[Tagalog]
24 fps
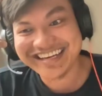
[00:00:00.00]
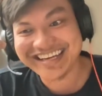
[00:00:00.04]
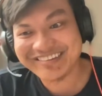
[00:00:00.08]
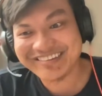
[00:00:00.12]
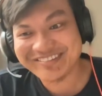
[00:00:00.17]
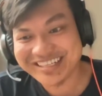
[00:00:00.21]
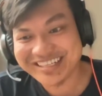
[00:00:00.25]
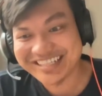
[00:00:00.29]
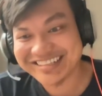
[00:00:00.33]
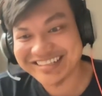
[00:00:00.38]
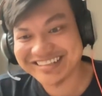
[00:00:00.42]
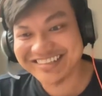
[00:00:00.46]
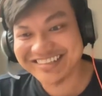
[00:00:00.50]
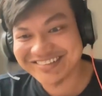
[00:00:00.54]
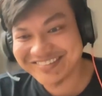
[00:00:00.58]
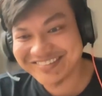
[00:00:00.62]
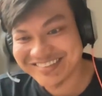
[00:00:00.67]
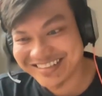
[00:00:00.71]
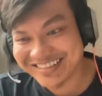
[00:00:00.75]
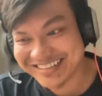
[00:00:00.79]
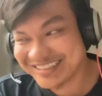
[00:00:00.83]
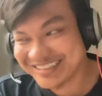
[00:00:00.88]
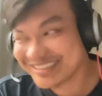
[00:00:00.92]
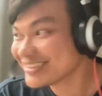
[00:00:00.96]
eh maganda
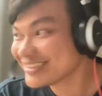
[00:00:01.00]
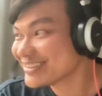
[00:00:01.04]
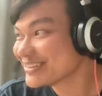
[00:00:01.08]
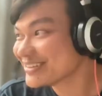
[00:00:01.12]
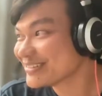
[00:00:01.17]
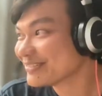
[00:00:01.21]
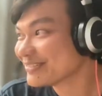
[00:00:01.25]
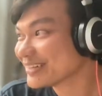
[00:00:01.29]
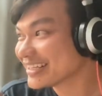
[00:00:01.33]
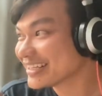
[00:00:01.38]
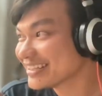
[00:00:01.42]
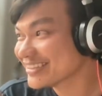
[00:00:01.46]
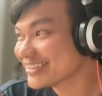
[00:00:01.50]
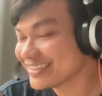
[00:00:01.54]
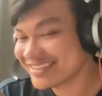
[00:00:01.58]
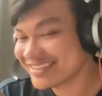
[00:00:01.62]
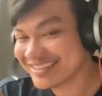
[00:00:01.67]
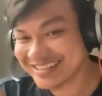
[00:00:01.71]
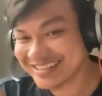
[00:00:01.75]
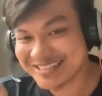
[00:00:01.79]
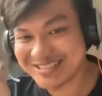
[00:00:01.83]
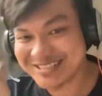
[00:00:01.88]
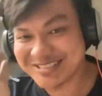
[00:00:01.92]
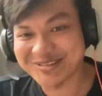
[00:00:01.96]
yung naging maganda
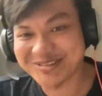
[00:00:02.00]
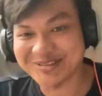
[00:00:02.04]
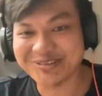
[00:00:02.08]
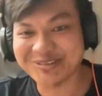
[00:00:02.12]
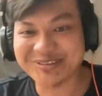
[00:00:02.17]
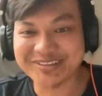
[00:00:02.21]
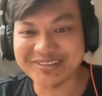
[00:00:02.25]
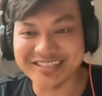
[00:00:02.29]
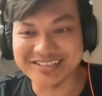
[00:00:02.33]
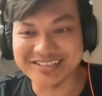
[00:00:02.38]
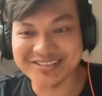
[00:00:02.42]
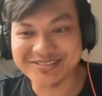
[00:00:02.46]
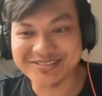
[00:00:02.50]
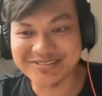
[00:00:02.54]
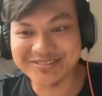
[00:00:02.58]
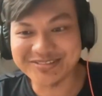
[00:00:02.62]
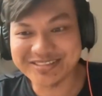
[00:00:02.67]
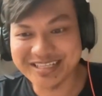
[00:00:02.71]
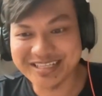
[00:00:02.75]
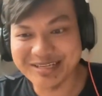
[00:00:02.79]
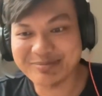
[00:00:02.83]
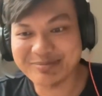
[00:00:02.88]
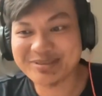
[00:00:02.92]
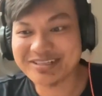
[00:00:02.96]
yung naging score niya. So
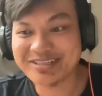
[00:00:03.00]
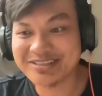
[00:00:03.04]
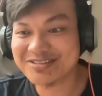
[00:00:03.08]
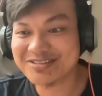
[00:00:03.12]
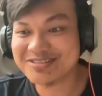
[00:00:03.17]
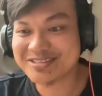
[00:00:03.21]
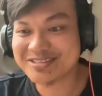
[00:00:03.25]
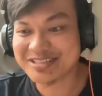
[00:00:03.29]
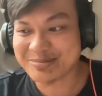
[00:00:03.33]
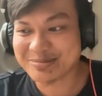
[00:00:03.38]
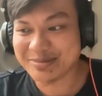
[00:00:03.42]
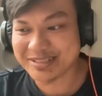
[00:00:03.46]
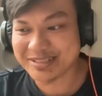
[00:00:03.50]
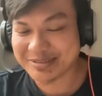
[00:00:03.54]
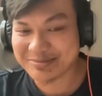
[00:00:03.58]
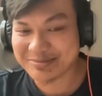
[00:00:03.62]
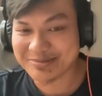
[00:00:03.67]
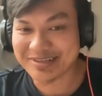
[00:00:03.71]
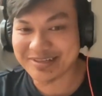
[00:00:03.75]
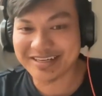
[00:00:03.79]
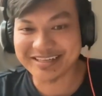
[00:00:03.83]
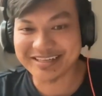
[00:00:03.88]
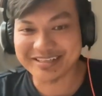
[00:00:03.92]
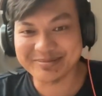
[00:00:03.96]
sinabi niya dun sa iba niya
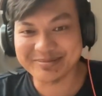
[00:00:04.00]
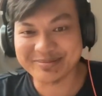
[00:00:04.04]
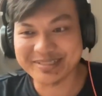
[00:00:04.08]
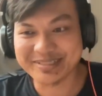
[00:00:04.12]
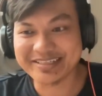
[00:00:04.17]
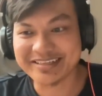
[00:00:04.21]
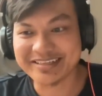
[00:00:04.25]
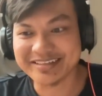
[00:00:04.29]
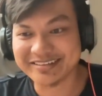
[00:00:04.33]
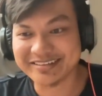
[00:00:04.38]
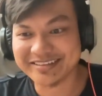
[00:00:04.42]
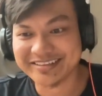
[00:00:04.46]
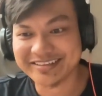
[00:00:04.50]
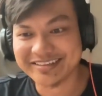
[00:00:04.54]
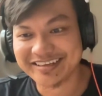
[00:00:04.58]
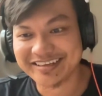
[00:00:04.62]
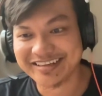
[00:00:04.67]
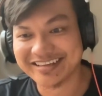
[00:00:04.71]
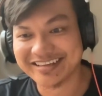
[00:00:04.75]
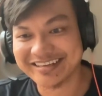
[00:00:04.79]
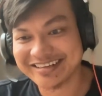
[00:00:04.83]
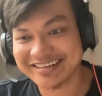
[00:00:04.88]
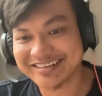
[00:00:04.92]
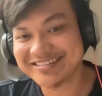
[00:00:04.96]
mga kaibigan.
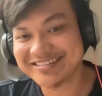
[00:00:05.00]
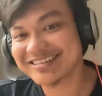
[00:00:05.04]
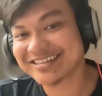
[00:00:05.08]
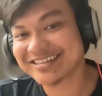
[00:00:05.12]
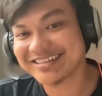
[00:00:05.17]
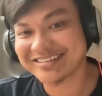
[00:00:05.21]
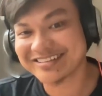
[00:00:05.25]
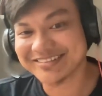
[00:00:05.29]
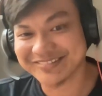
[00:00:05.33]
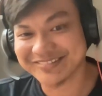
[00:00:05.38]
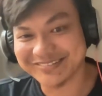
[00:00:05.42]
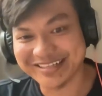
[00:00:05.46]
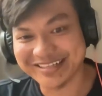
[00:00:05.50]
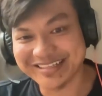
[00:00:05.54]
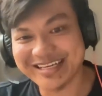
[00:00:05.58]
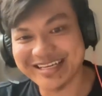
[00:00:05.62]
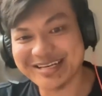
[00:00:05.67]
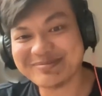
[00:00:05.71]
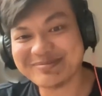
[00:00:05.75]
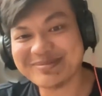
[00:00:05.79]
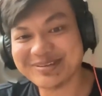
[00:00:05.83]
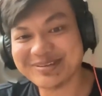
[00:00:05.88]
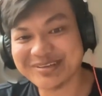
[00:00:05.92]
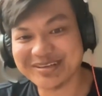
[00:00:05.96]
Hanggang so, sa, ang
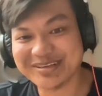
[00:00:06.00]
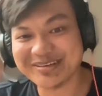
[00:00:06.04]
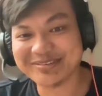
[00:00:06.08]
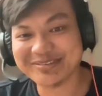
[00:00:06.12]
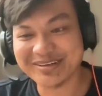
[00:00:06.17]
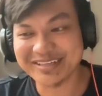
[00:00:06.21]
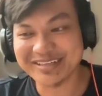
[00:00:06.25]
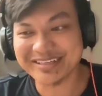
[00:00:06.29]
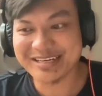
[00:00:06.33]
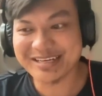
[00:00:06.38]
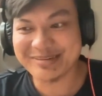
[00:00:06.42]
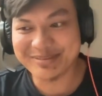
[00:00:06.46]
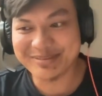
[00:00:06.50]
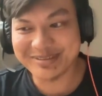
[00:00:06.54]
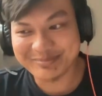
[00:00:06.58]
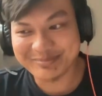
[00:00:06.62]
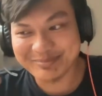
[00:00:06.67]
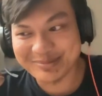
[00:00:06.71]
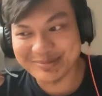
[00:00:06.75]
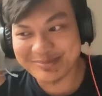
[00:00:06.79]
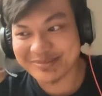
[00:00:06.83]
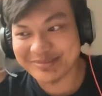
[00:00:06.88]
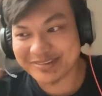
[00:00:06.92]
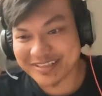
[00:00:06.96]
dami ang, ang dami
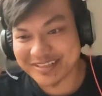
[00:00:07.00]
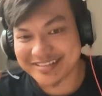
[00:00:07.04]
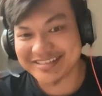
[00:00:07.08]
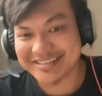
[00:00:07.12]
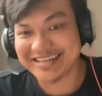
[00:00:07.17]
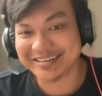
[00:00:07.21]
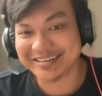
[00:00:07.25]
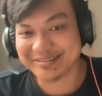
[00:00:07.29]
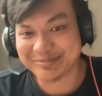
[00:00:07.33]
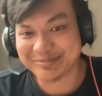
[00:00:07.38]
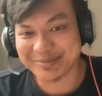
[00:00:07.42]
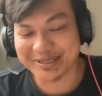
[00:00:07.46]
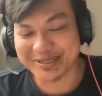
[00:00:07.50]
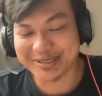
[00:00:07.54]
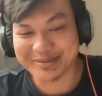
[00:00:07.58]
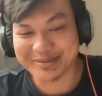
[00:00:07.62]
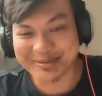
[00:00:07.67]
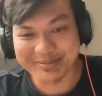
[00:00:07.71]
nang pumunta sa akin para